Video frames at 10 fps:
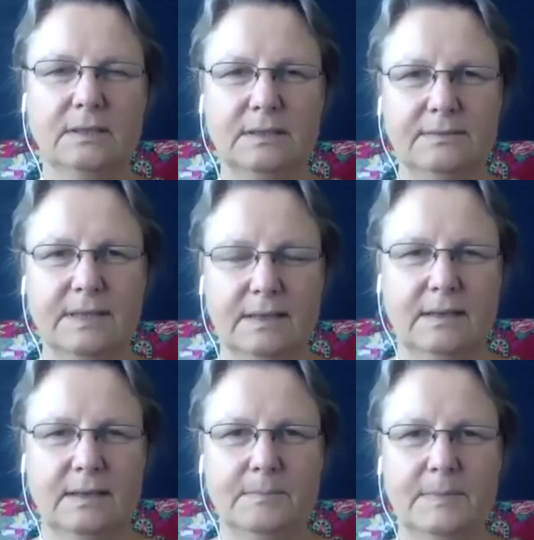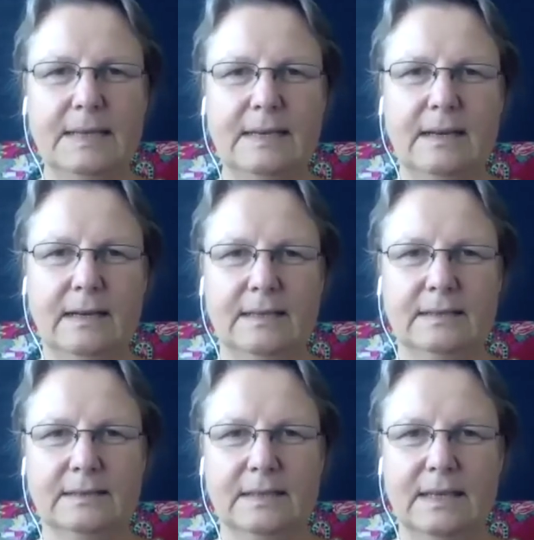die wir haben
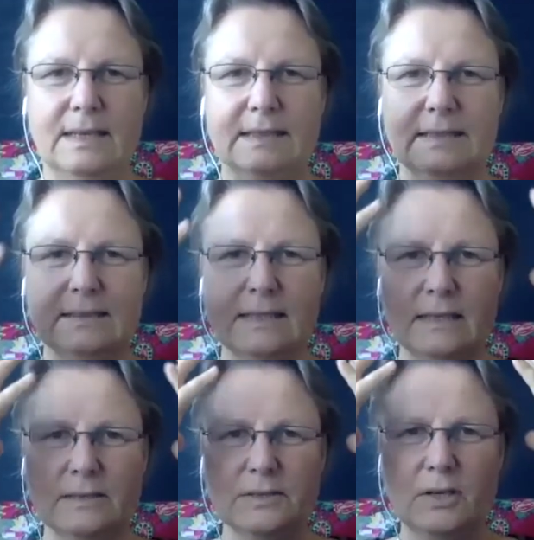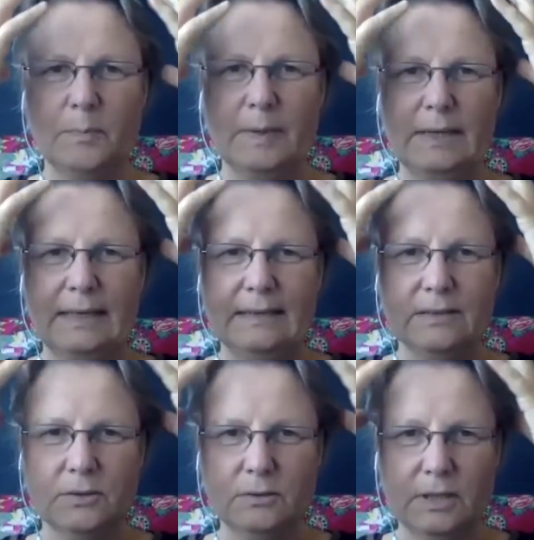innerlich. Das sind also auch
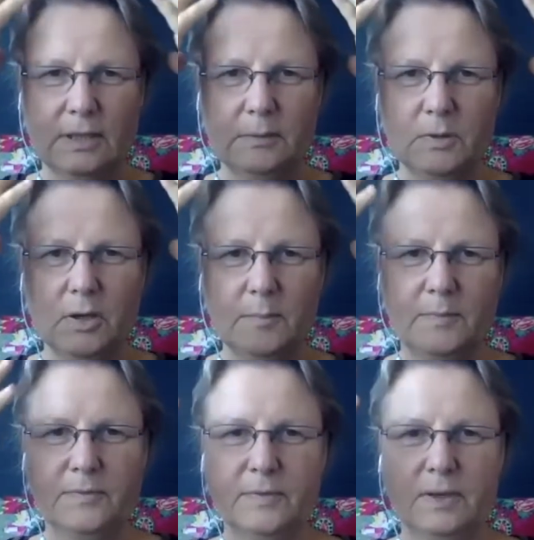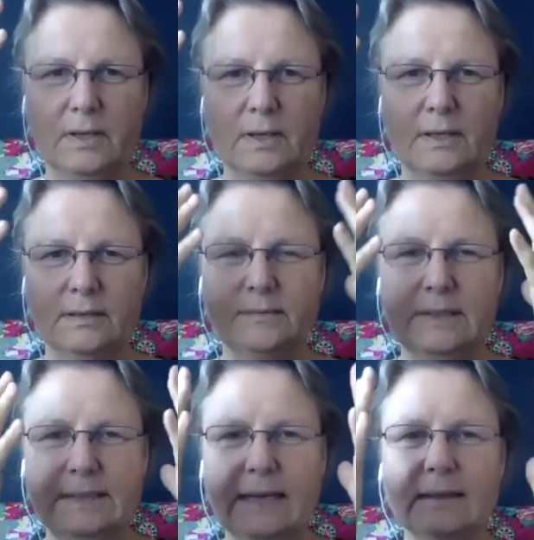Begrenzungen im Kopf, dass
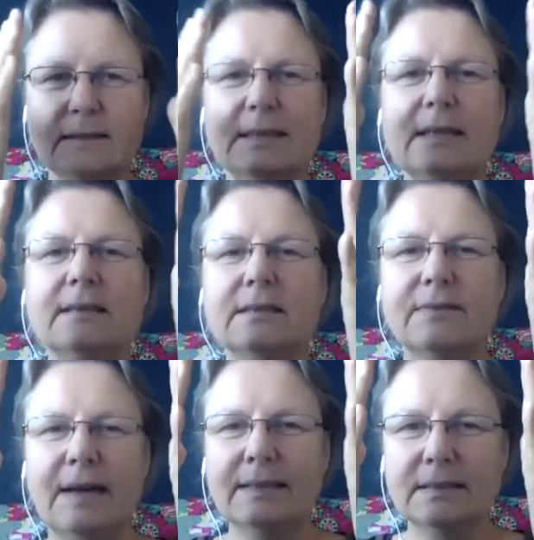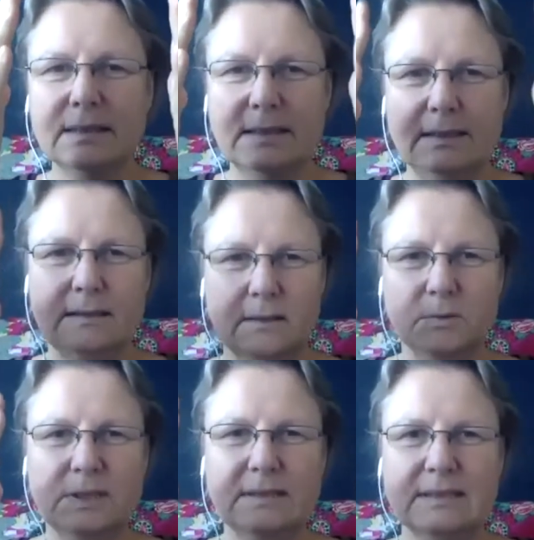wir denken, es geht nicht weiter hier
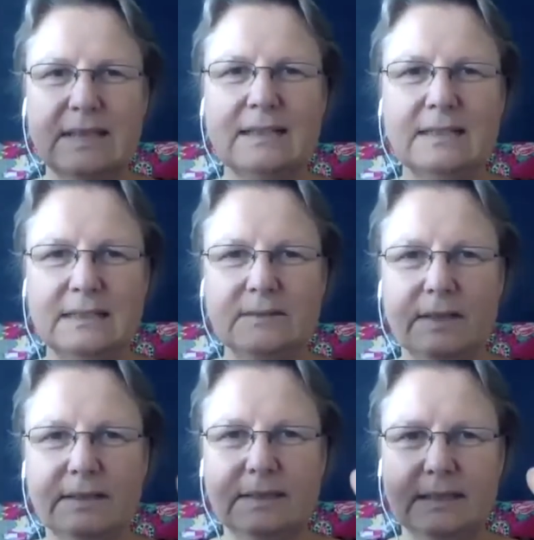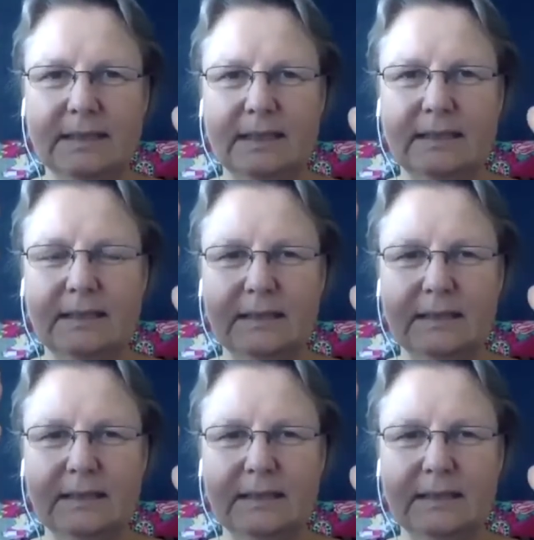oder es kann nicht weitergehen.